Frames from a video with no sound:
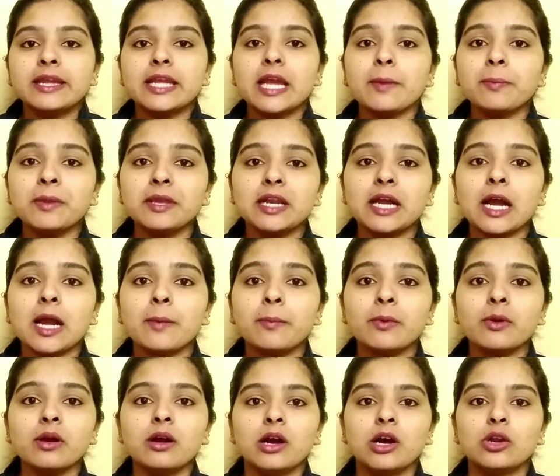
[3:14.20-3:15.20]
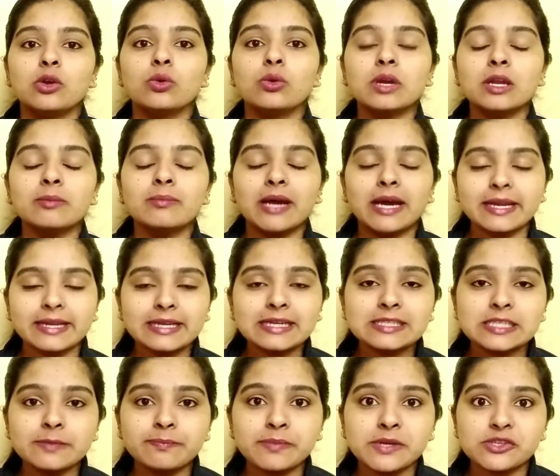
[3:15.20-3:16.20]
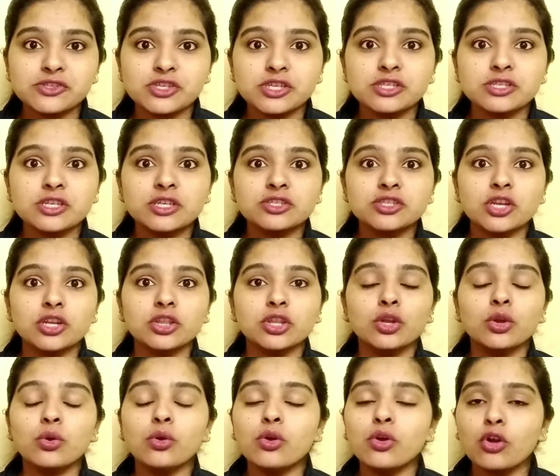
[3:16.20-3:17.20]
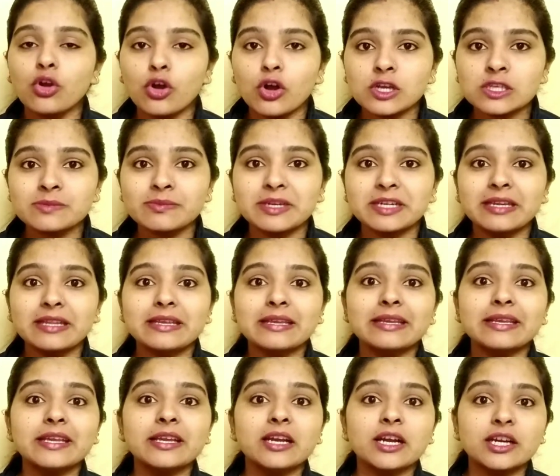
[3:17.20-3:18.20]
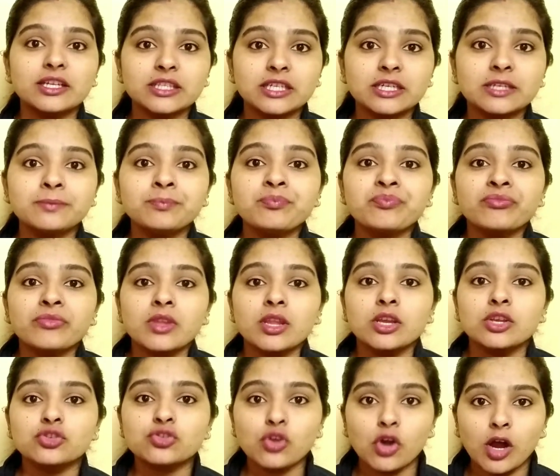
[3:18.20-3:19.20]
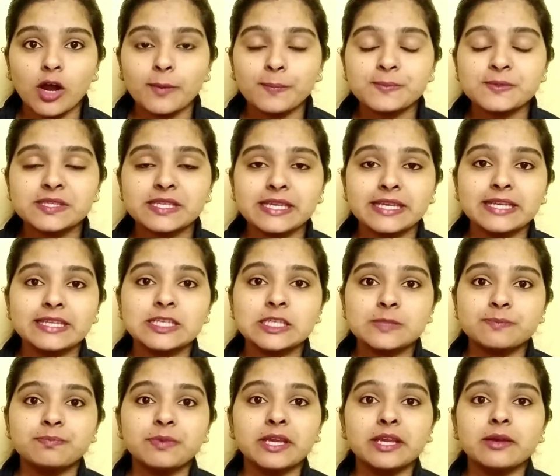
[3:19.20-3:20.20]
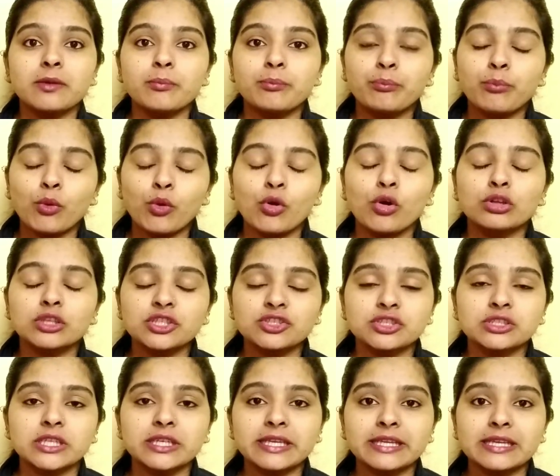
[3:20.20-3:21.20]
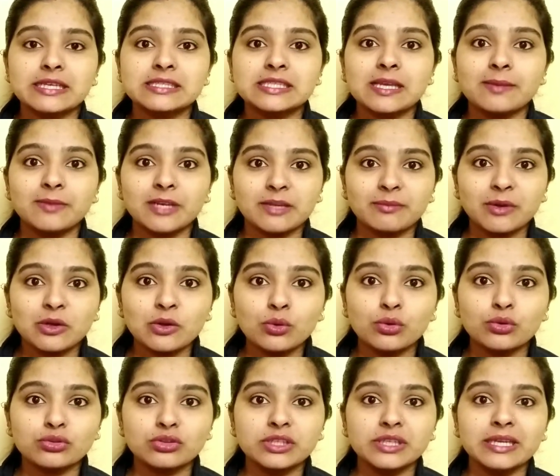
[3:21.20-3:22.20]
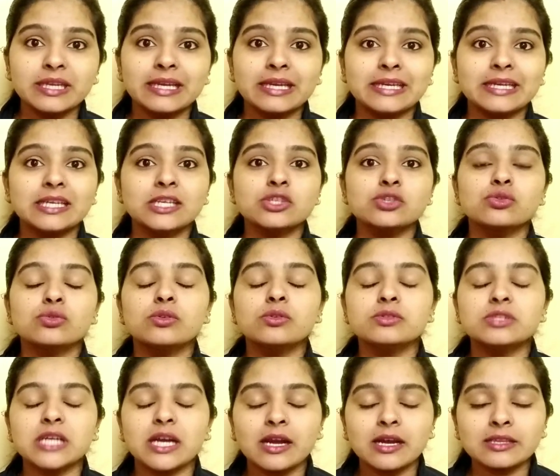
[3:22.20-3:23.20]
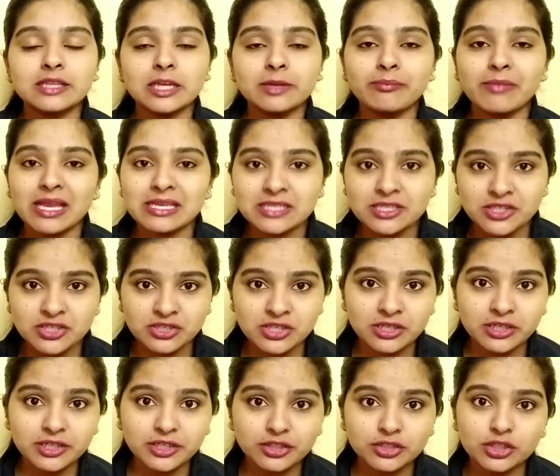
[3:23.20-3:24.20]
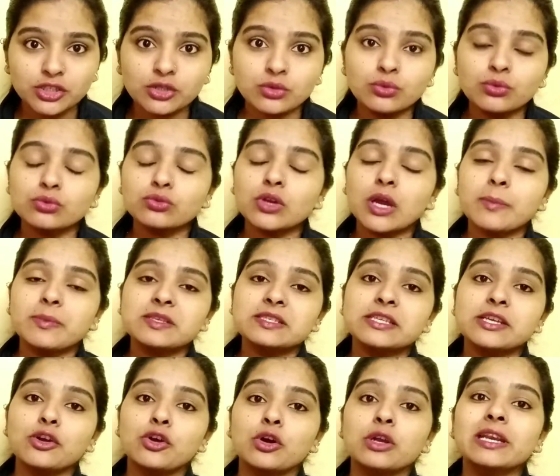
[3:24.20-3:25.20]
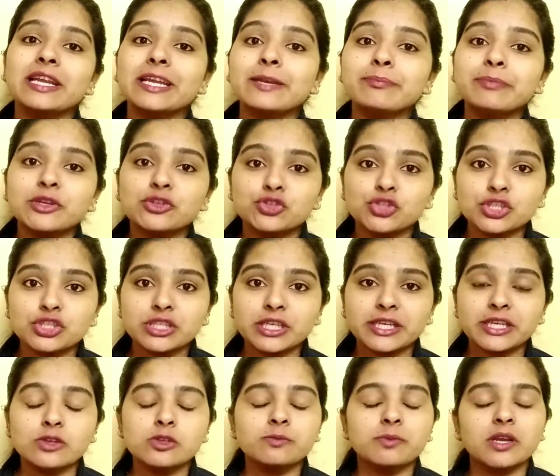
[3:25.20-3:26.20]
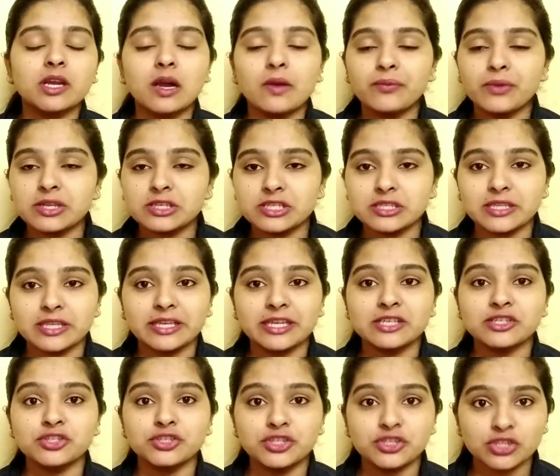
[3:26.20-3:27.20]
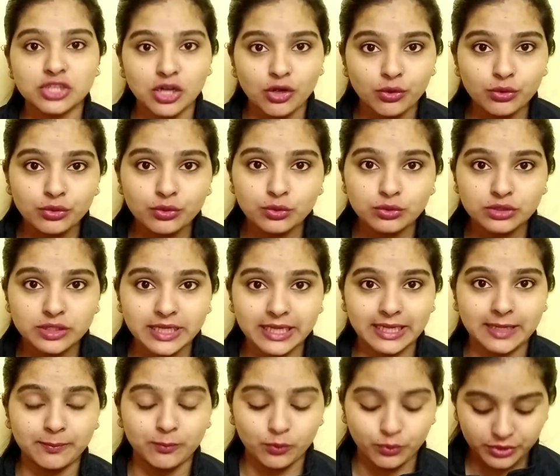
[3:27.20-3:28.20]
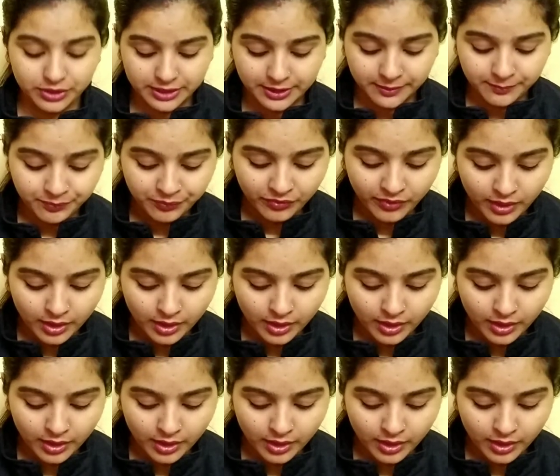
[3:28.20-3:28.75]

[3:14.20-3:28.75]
या फिर आप लोकल मार्केट से परचेज कर सकते हो कॉस्मेटिक की अदर शॉप से जिसपे बहुत अच्छे तरीके से अवेलेबल होती है सो जहां तक मैं सजेशन करती हूँ तो आप इसे ऑनलाइन परचेज करें उस पर काफी अच्छे तरीके से डिस्काउंट होता है आपको ये